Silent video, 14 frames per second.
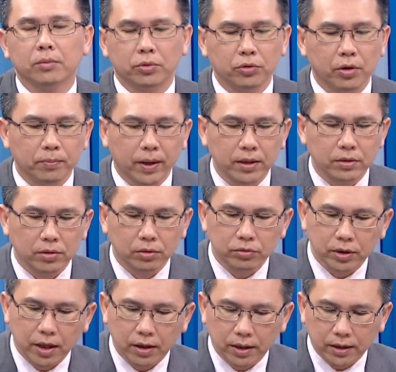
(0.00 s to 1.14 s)
不论盘中
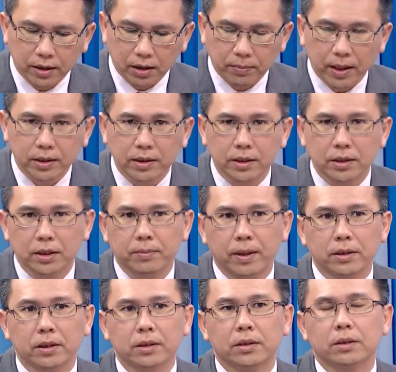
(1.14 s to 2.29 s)
最高来到八千七
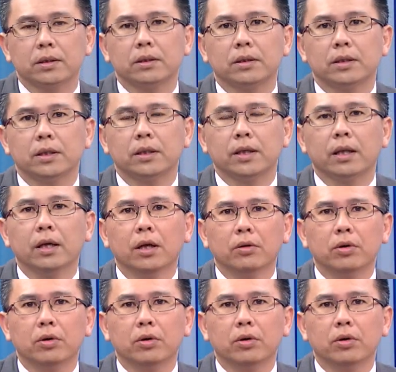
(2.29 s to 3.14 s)
百七十七点，